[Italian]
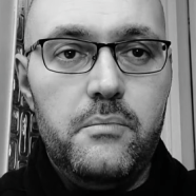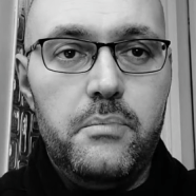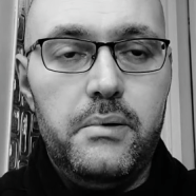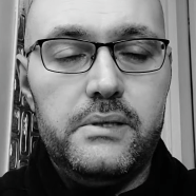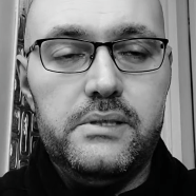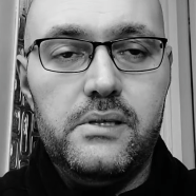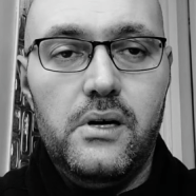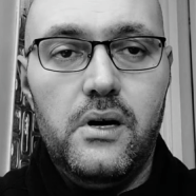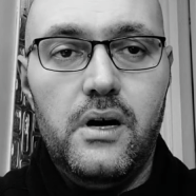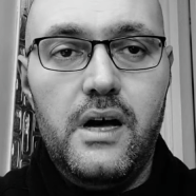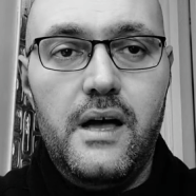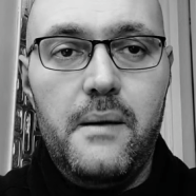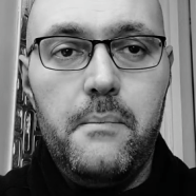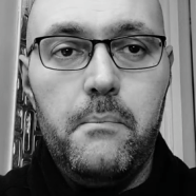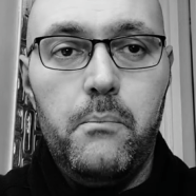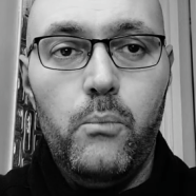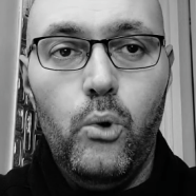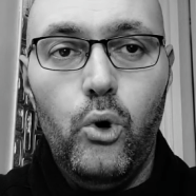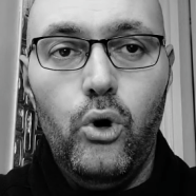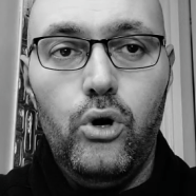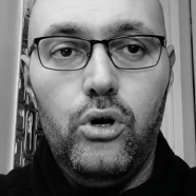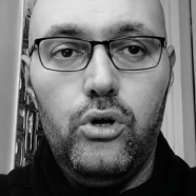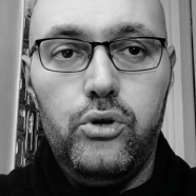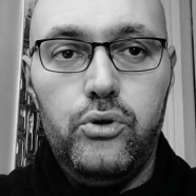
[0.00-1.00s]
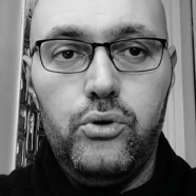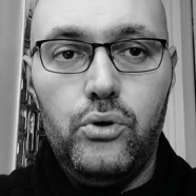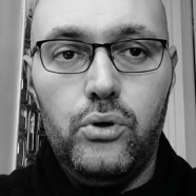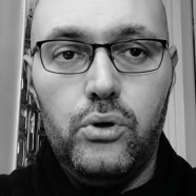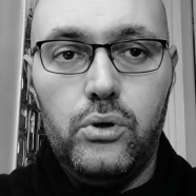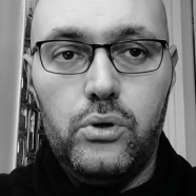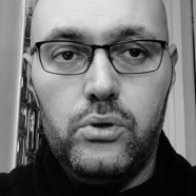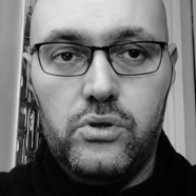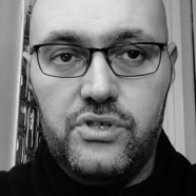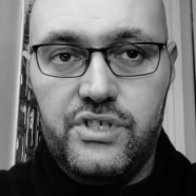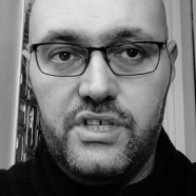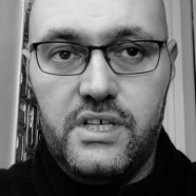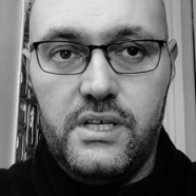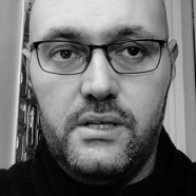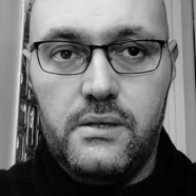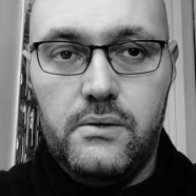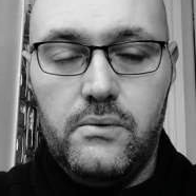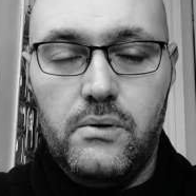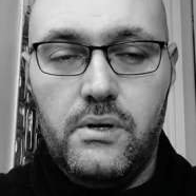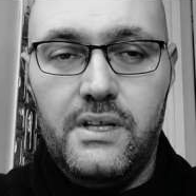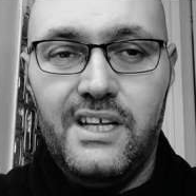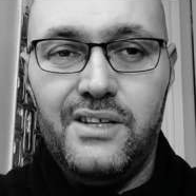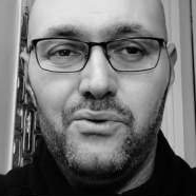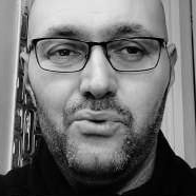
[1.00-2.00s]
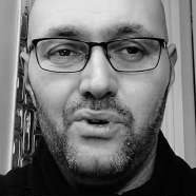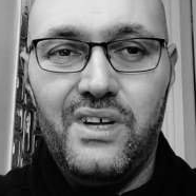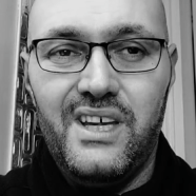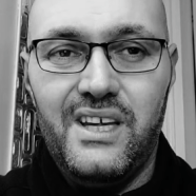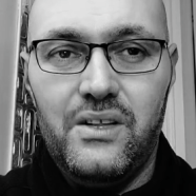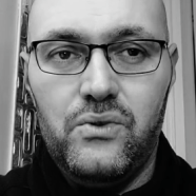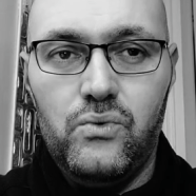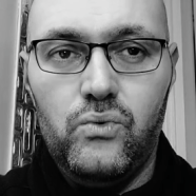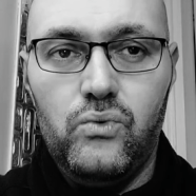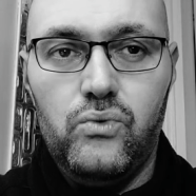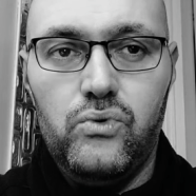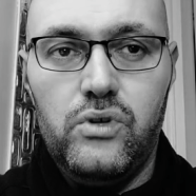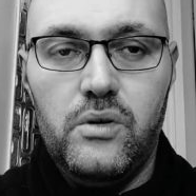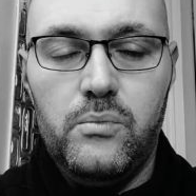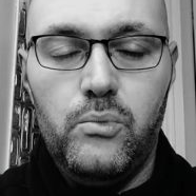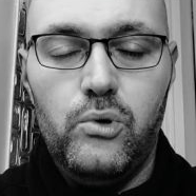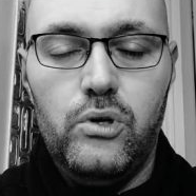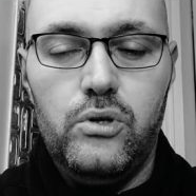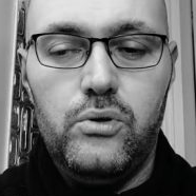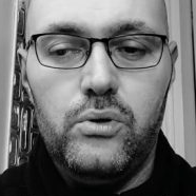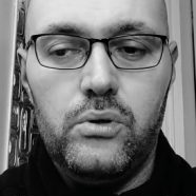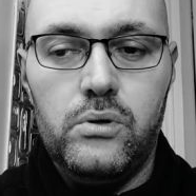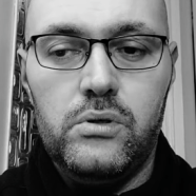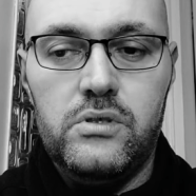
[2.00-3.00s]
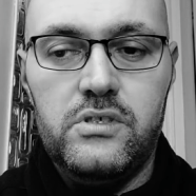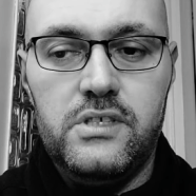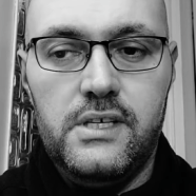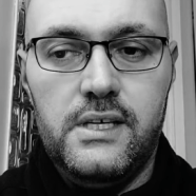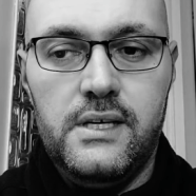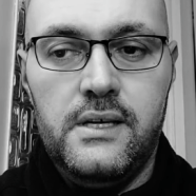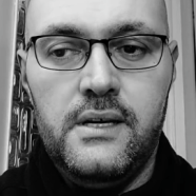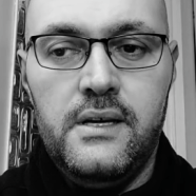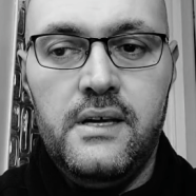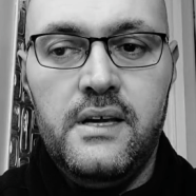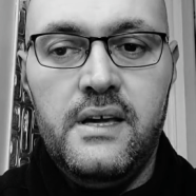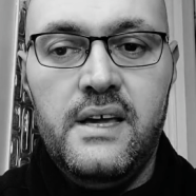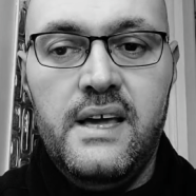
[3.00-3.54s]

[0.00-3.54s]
però è molto così, non ho detto che è tutto, è molto così.